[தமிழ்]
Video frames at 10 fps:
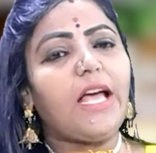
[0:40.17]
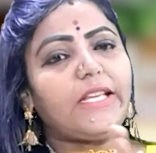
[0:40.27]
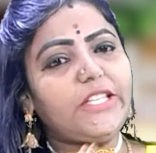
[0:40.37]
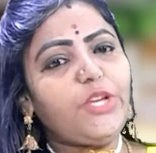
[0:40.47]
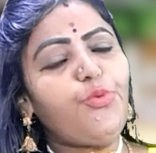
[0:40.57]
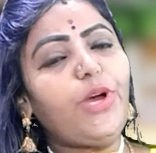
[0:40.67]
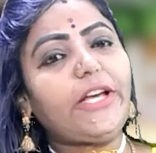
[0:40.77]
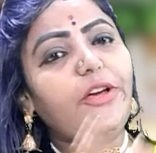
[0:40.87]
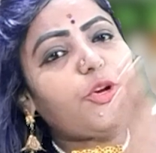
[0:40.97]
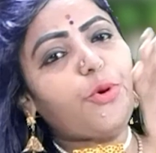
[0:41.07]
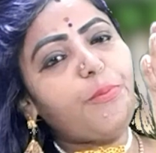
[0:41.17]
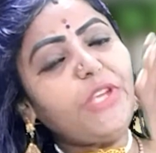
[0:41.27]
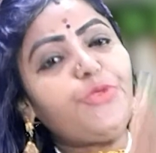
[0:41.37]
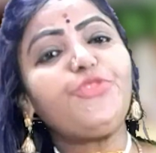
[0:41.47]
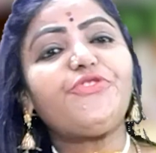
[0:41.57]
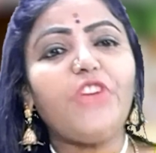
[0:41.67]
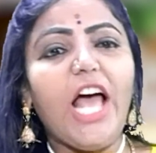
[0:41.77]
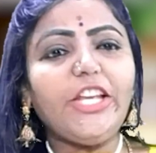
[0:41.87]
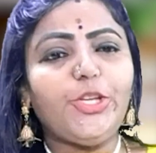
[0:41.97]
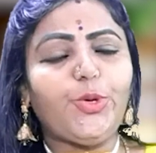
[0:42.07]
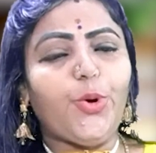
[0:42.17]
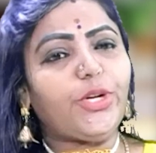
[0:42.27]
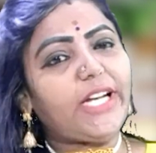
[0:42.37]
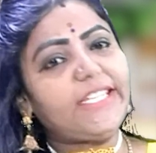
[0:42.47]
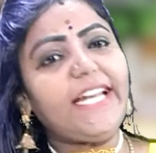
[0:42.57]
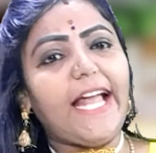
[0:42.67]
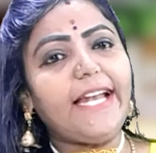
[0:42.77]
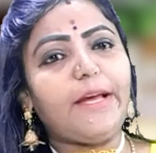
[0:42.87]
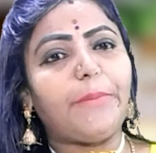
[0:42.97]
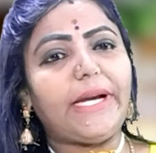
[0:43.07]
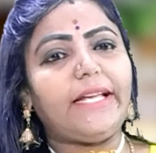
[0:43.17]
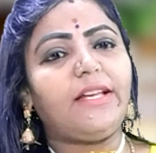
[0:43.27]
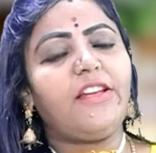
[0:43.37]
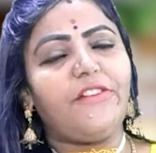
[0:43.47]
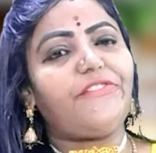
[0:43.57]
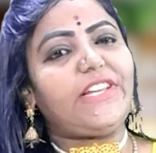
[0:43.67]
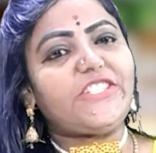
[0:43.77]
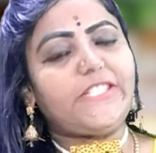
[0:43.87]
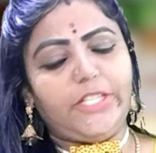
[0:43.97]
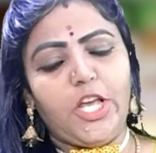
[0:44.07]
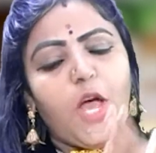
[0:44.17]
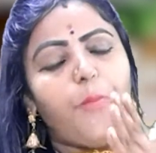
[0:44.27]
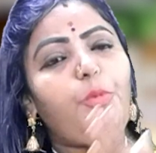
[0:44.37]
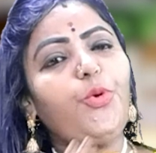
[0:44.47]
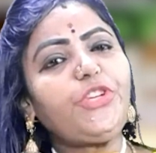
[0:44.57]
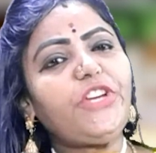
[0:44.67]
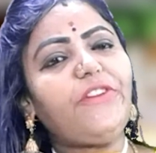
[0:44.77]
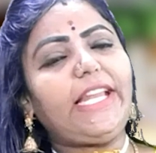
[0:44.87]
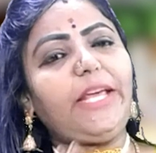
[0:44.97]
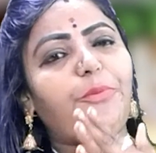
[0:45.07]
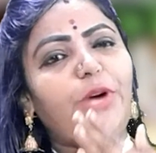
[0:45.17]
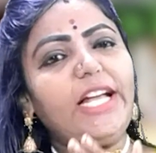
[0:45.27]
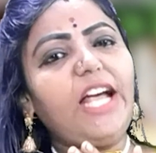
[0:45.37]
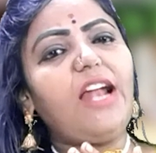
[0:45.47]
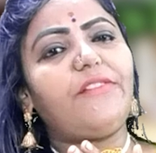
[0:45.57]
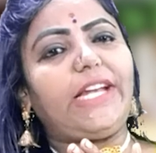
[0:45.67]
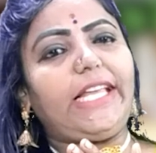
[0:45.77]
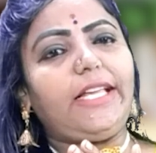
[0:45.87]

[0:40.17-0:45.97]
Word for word: இது உங்களுக்கு ரொம்ப யூஸ்ஃபுல்லா இருக்கும்ன்றத நான் நம்புறேன் ஃபர்ஸ்ட் மூட்டு வலி முழங்கால் வலி